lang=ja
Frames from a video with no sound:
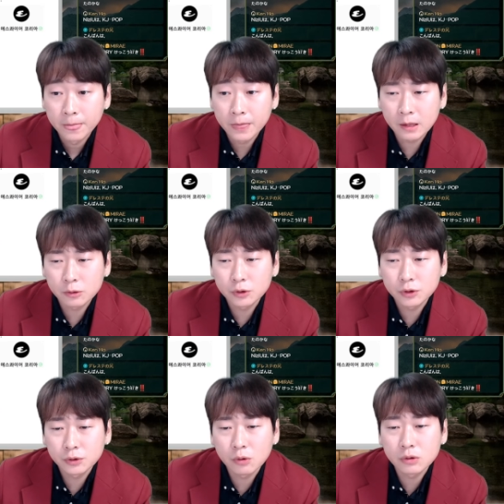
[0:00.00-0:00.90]
で、あと
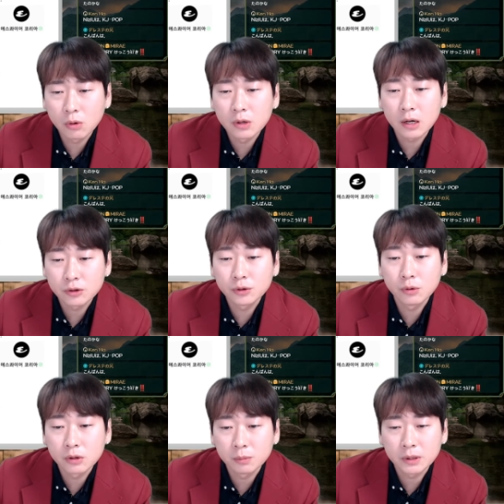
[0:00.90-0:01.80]
中国音楽、中
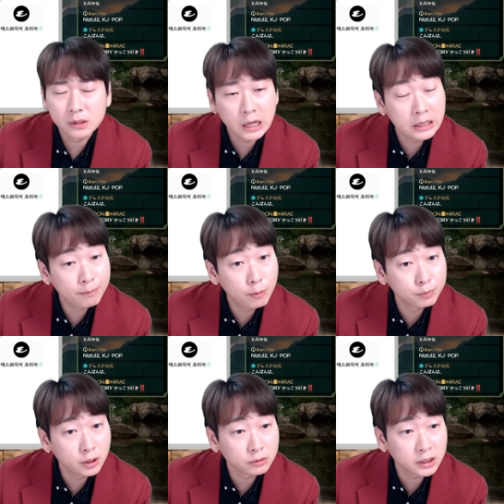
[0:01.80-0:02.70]
国、まあ何
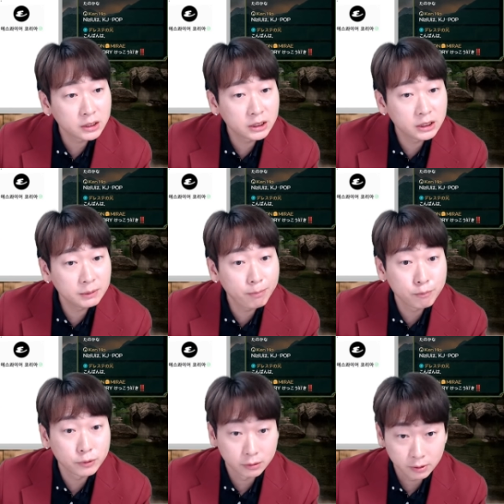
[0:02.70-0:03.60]
ポップっていうんですか？ C
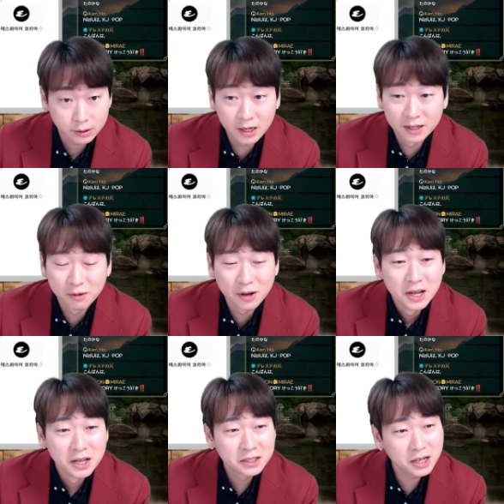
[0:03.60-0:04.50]
ポップって言うんですか？
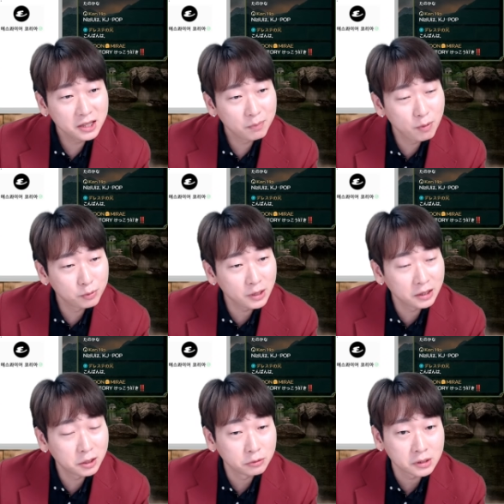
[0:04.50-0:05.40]
チャイナポップなん
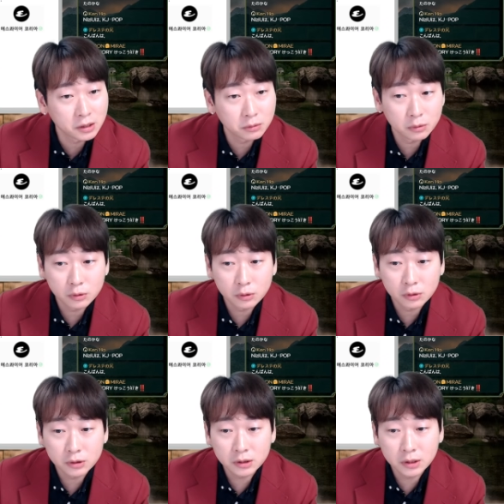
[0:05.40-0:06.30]
て言うんですか？
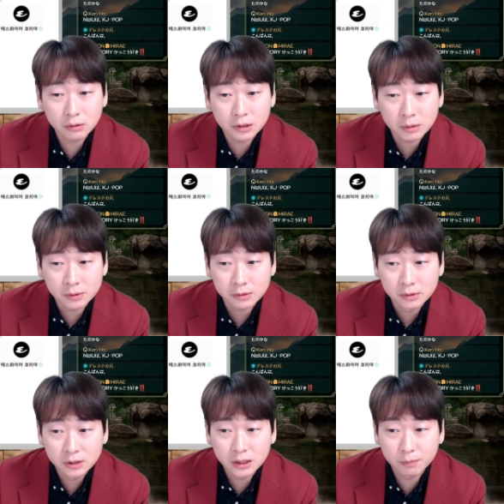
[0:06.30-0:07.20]
知ってる方います？
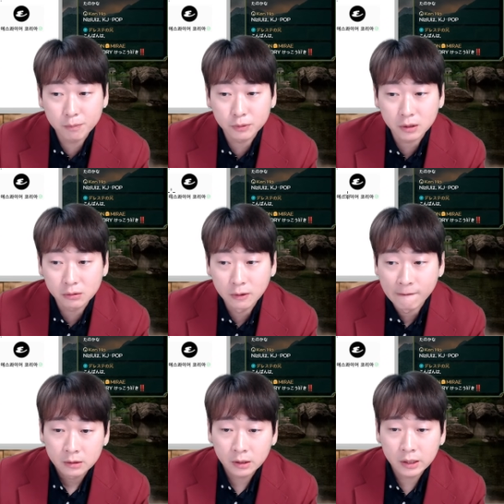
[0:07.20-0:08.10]
C ポップって言う？
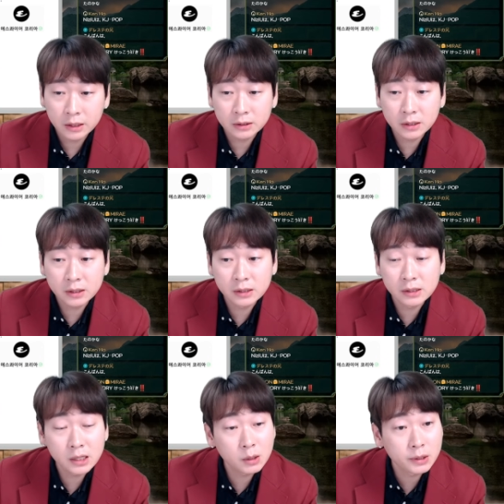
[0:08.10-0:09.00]
で、決して新
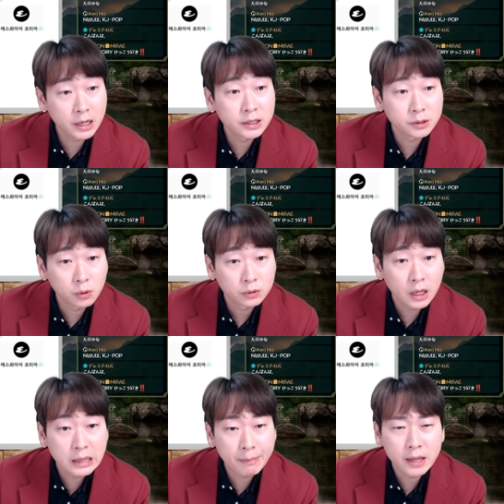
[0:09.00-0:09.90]
鮮ではないでしょ？
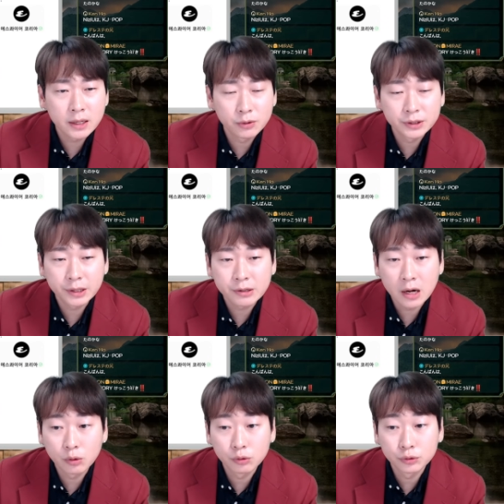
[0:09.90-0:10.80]
ただ真似をしてる
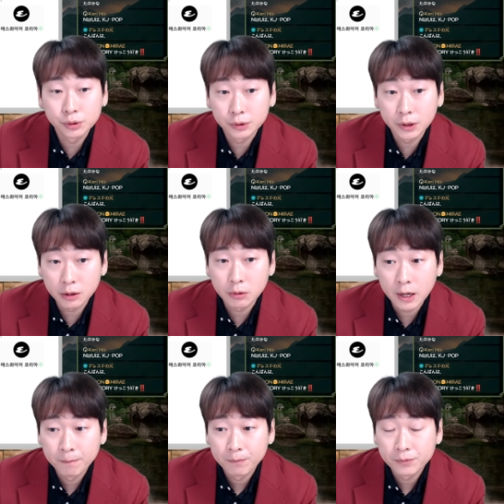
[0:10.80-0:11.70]
韓国風っていうのは。
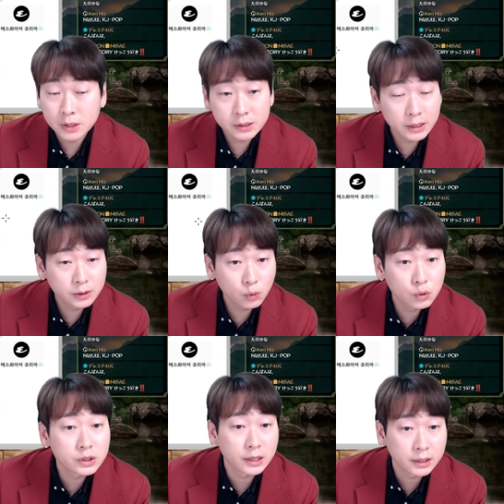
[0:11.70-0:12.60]
実際そう
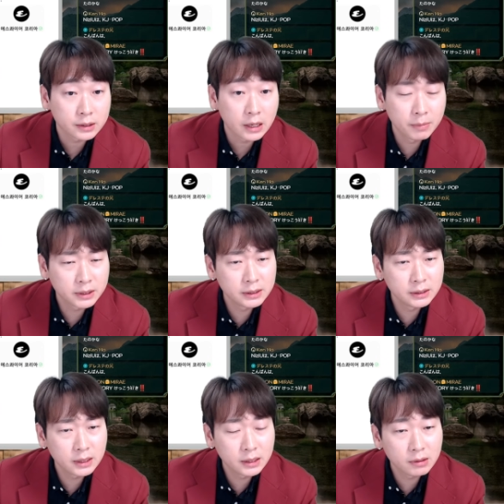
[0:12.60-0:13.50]
じゃないですか。あんま新
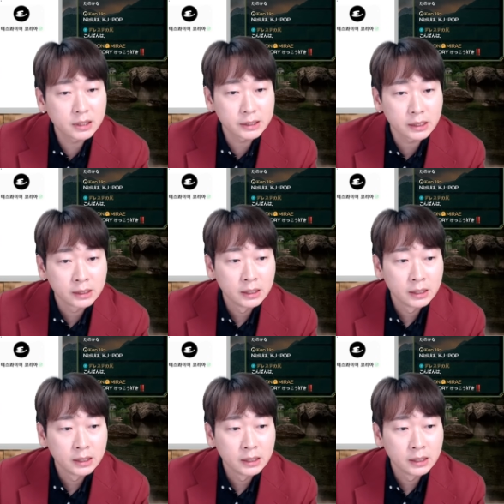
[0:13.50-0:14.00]
鮮ではないじゃん。